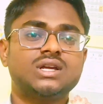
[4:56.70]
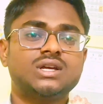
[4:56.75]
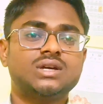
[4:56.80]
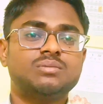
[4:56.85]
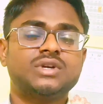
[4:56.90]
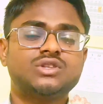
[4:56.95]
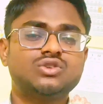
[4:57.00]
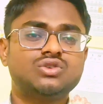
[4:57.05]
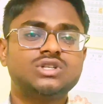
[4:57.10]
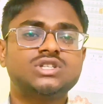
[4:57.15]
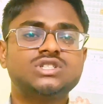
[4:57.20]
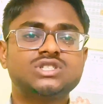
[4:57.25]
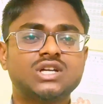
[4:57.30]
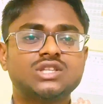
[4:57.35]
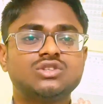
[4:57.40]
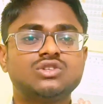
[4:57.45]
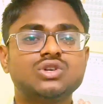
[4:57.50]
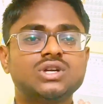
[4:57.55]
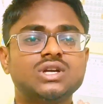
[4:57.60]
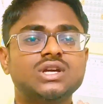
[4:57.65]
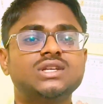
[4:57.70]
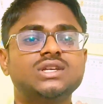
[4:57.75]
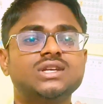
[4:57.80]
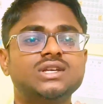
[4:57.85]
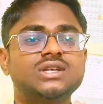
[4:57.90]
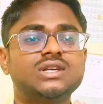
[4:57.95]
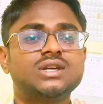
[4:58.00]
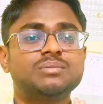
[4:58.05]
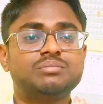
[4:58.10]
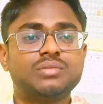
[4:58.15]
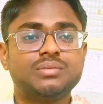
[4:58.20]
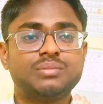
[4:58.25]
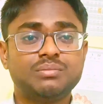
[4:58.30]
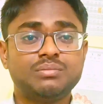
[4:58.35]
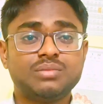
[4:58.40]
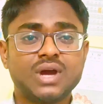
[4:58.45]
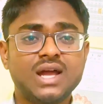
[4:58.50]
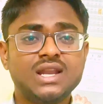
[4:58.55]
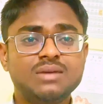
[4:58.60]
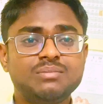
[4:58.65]
प्रतियोगी छात्रों के लिए ये
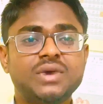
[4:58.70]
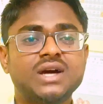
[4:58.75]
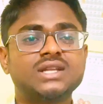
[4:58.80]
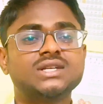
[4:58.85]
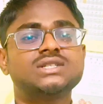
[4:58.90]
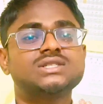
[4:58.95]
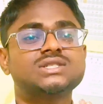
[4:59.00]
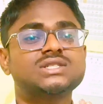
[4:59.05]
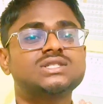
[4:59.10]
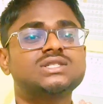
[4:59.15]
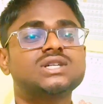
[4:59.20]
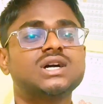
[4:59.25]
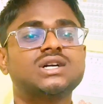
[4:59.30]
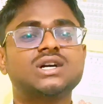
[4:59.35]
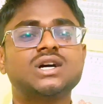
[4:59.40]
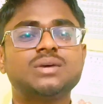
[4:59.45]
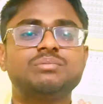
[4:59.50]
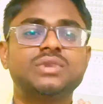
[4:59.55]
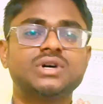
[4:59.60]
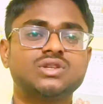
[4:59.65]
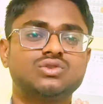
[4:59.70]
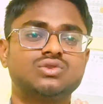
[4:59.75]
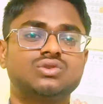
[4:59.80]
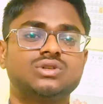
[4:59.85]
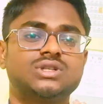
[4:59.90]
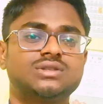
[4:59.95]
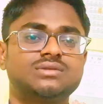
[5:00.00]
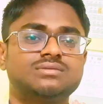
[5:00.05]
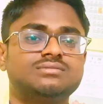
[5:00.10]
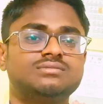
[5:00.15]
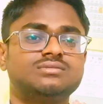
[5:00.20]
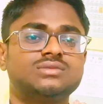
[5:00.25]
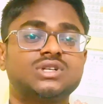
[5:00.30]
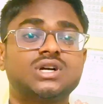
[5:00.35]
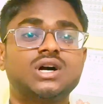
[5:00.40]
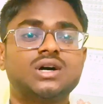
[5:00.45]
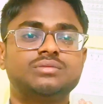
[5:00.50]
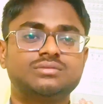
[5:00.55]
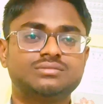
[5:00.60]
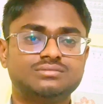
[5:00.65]
काले पानी की सुविधा कब बंद होगी
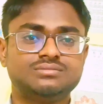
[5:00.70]
कब